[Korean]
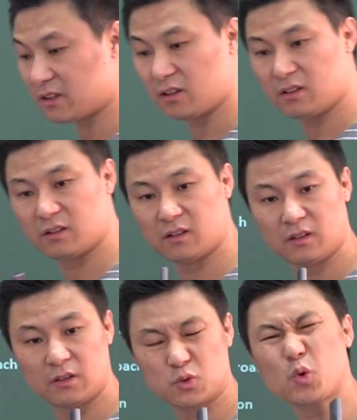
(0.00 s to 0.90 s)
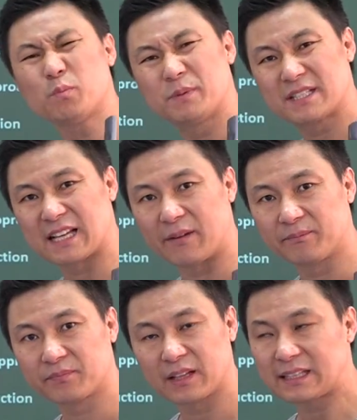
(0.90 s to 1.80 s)
걸 조금 비싸
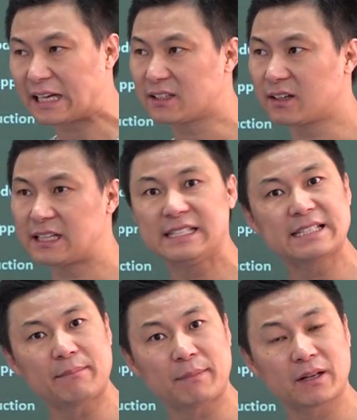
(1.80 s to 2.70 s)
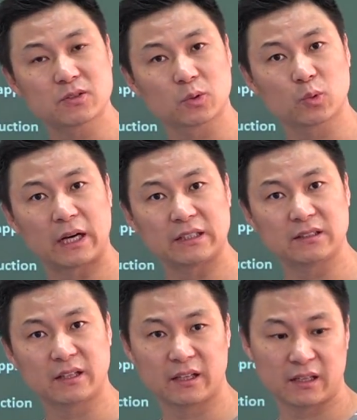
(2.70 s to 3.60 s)
다른 건한 2, 3만원 정도
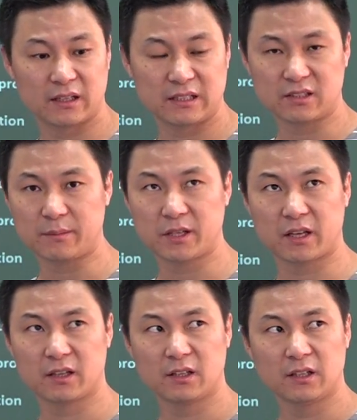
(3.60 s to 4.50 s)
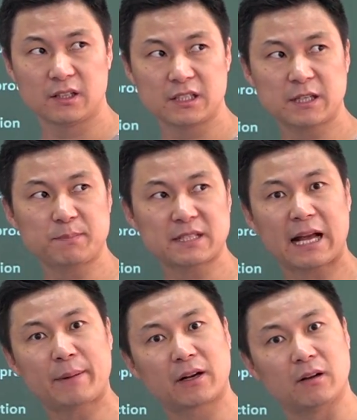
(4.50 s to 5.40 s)
하는데 선생님 이게
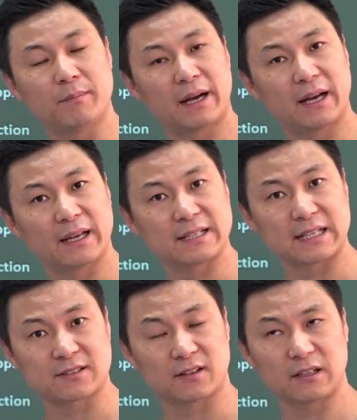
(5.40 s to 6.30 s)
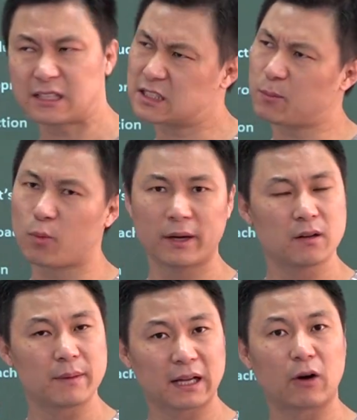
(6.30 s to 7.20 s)
14만 얼마에 샀어 15만 아,
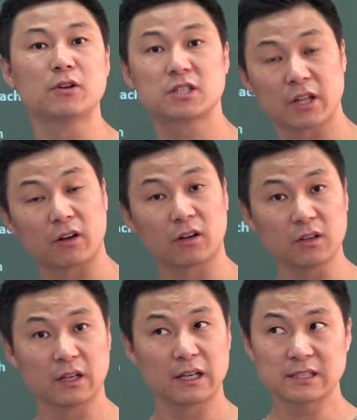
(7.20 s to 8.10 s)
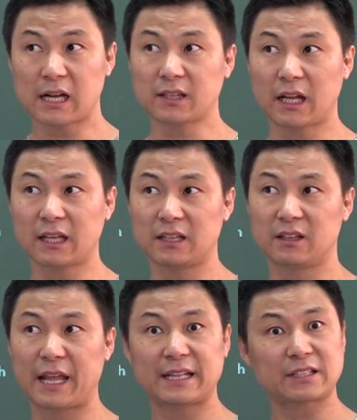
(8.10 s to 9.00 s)
얼마인가 어찌되었건 상당히 한
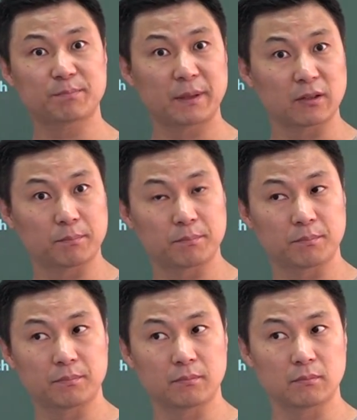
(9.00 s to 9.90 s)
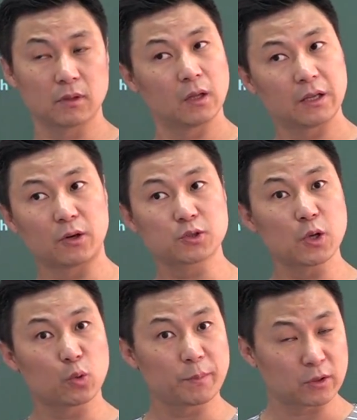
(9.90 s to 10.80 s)
4, 5배 더 6,
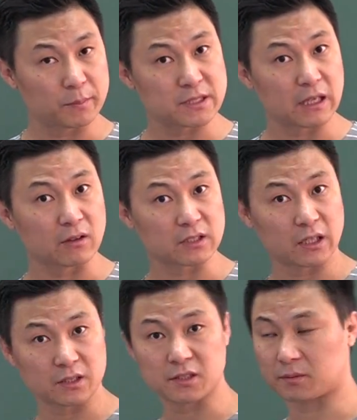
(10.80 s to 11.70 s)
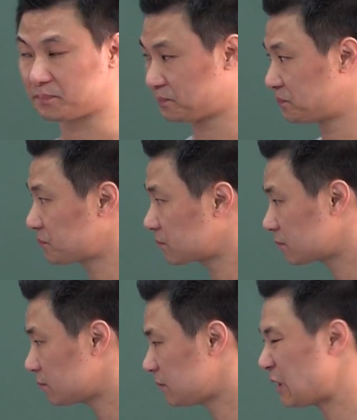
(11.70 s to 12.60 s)
7배 더 비싼 거잖아 그치?
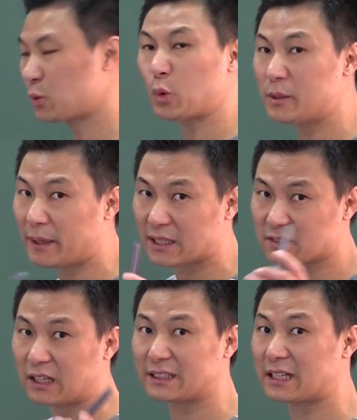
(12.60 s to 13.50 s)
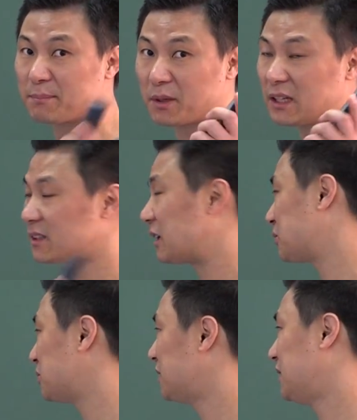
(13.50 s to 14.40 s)
돈이 많아서가 아니라 이게
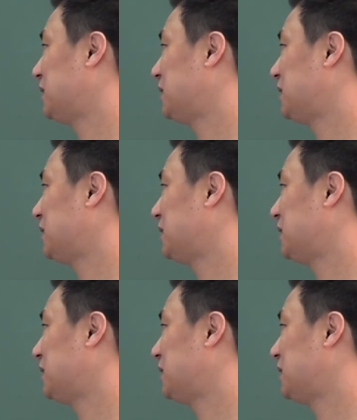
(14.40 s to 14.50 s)
편하더라고